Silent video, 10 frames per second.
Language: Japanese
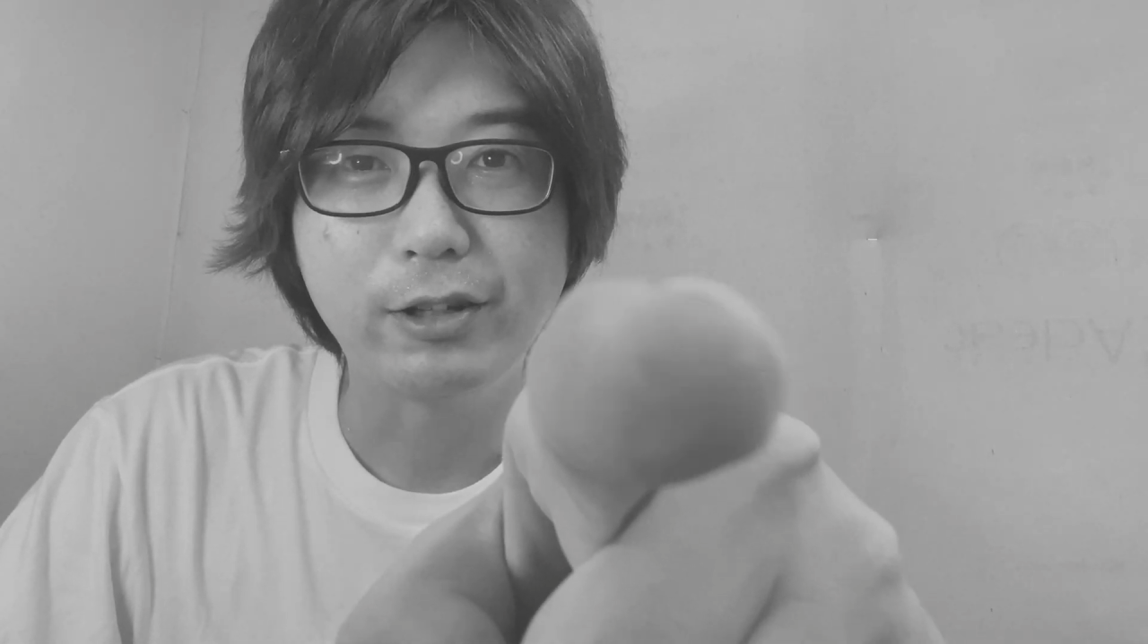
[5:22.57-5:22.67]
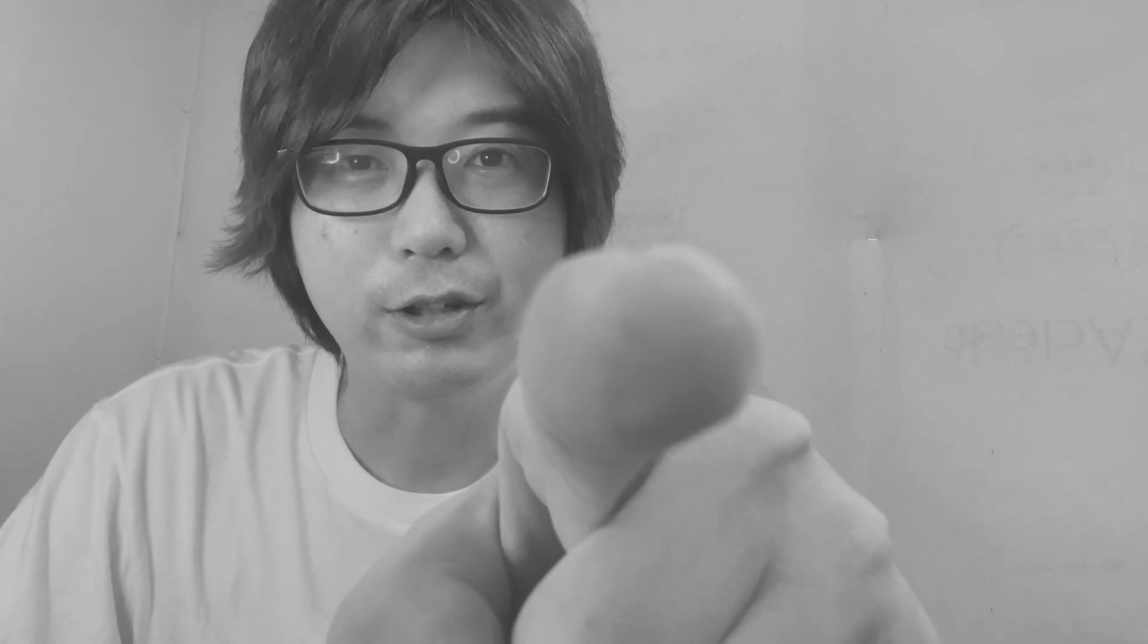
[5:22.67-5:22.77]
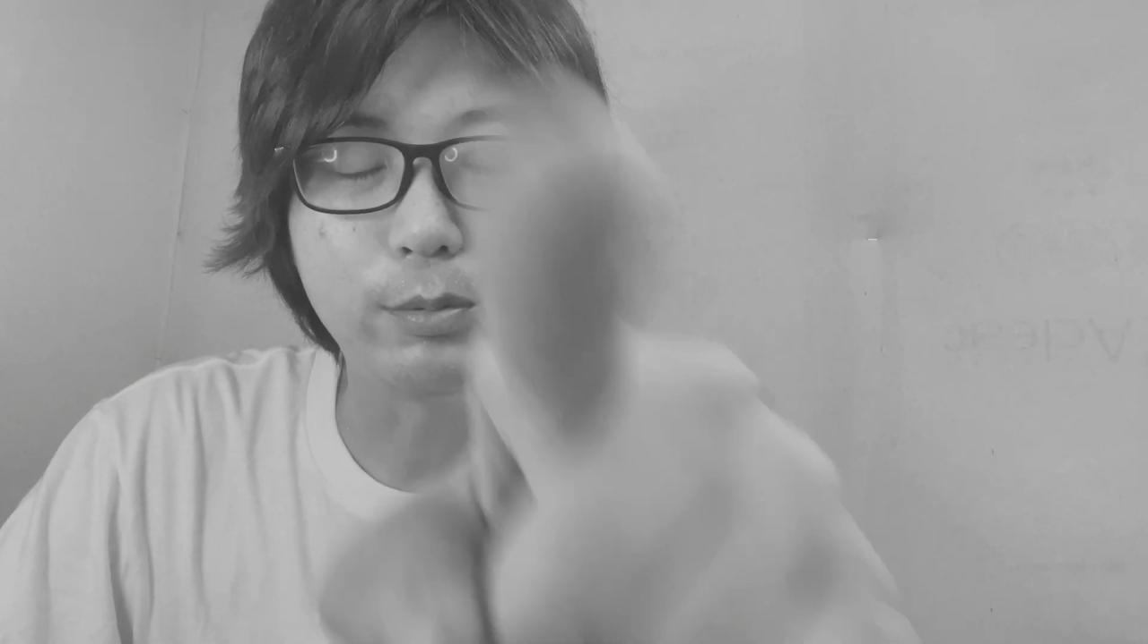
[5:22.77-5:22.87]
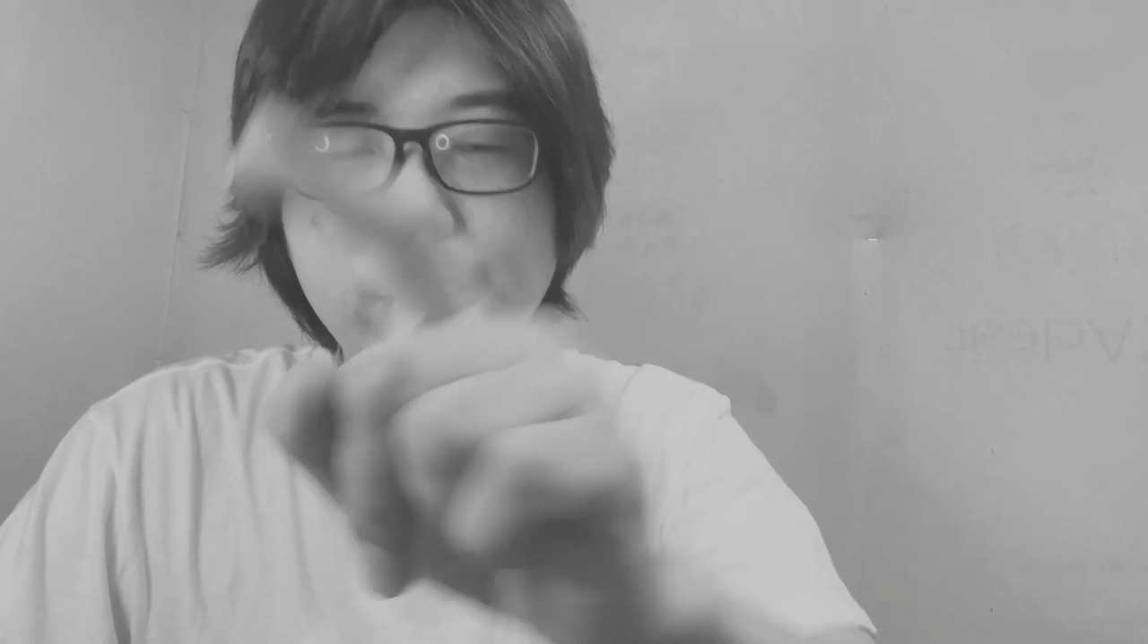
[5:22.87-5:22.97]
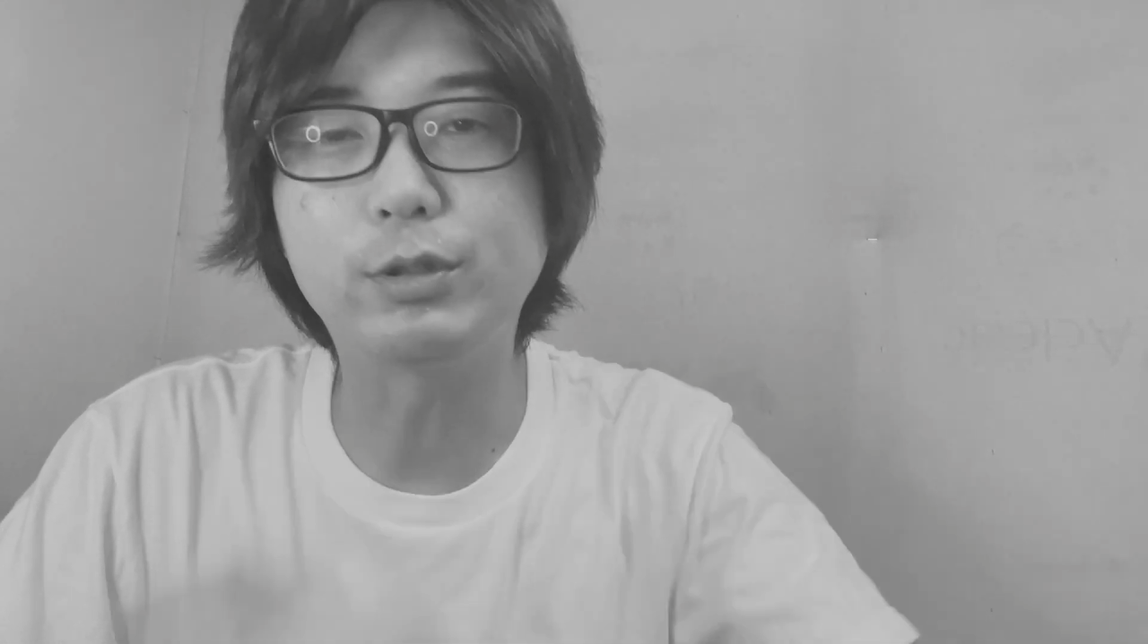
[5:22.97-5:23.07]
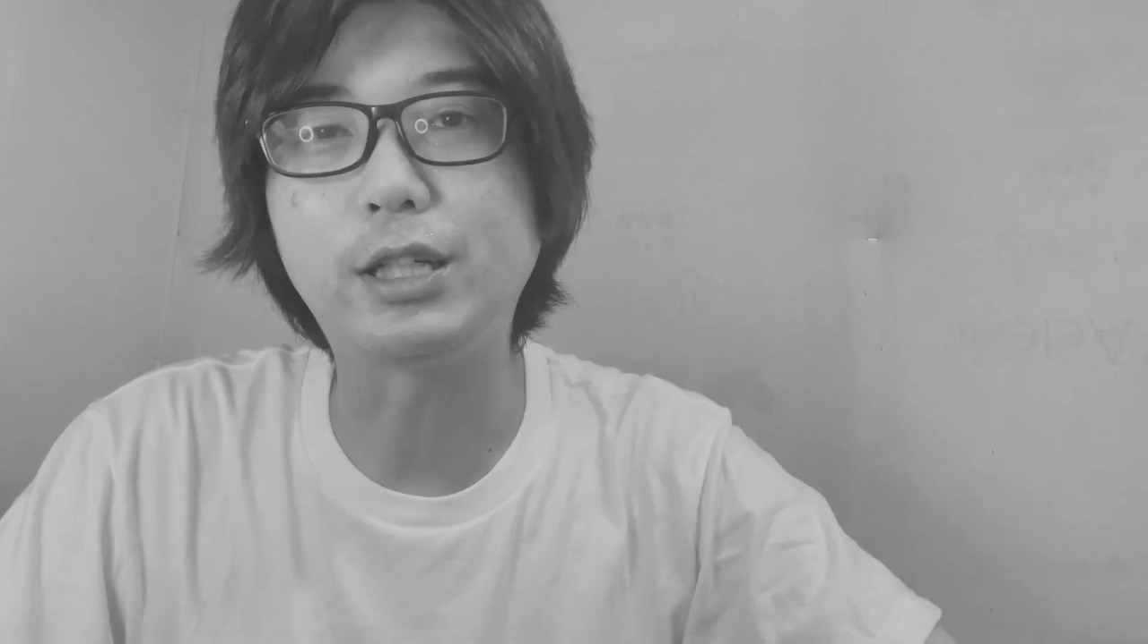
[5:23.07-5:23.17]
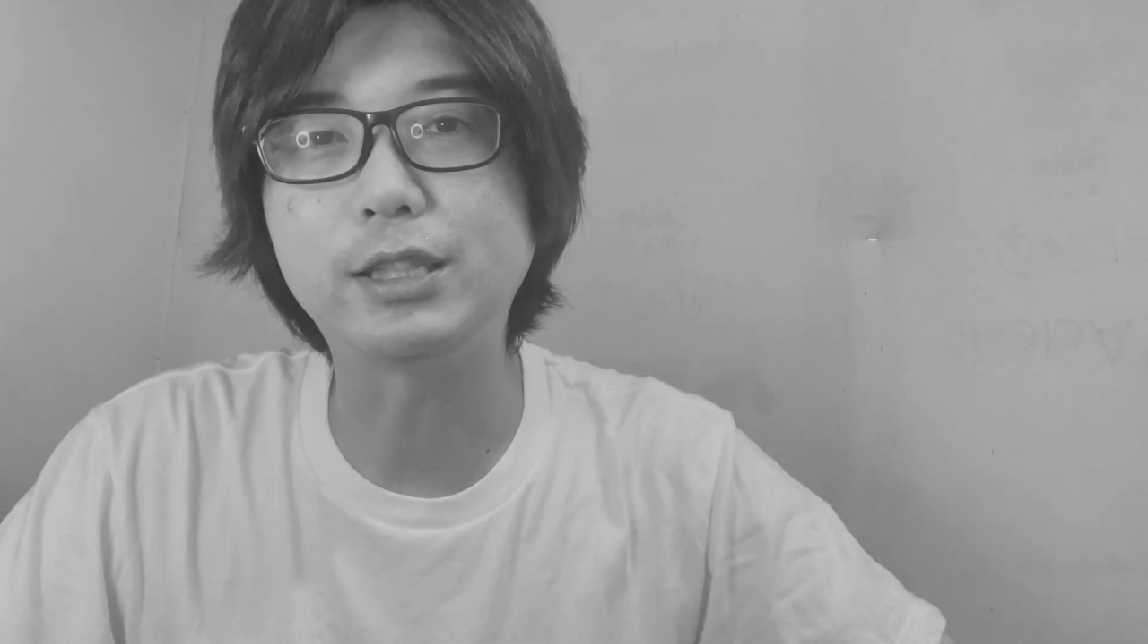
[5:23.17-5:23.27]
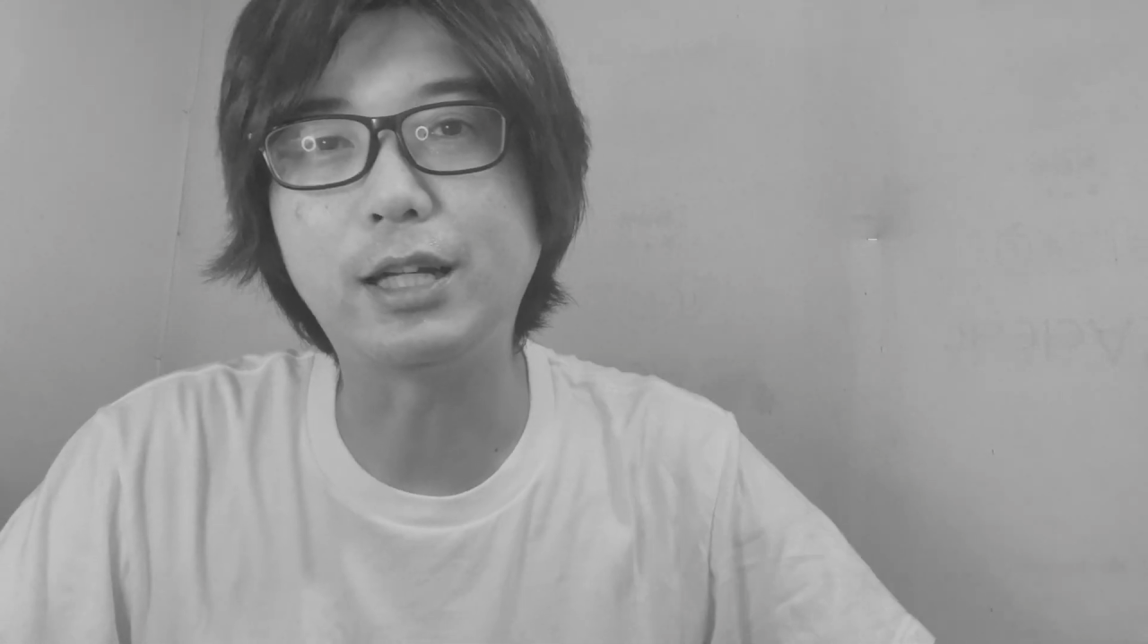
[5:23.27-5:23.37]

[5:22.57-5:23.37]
指をさし